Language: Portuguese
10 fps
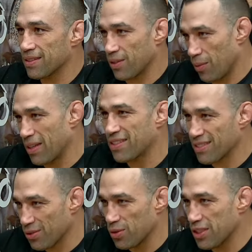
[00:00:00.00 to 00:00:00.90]
Romantics
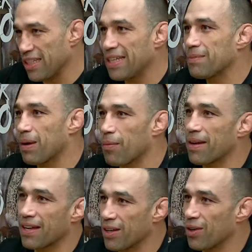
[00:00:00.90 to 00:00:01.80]
Cozinha, pá, como é,
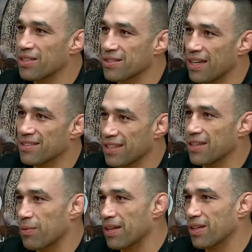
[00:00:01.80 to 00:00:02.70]
que é o é. negócio? Não é isso aí? Tá,
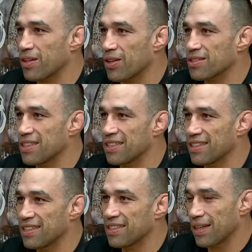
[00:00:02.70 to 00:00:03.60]
como é que tá o negócio da.
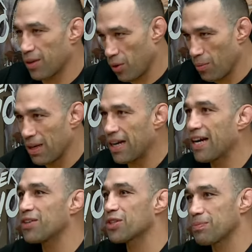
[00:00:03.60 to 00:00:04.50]
Tá
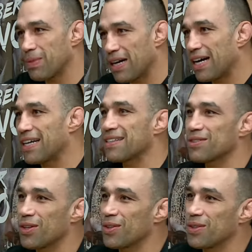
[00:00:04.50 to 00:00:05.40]
romântico, é só, pá,
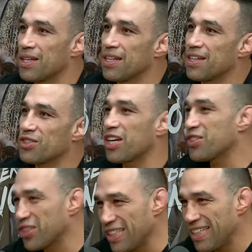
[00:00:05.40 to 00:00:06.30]
só, só alegria.
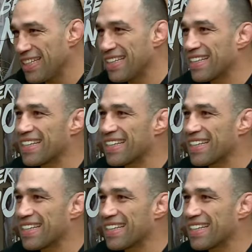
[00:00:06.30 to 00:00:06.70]
Jantinha.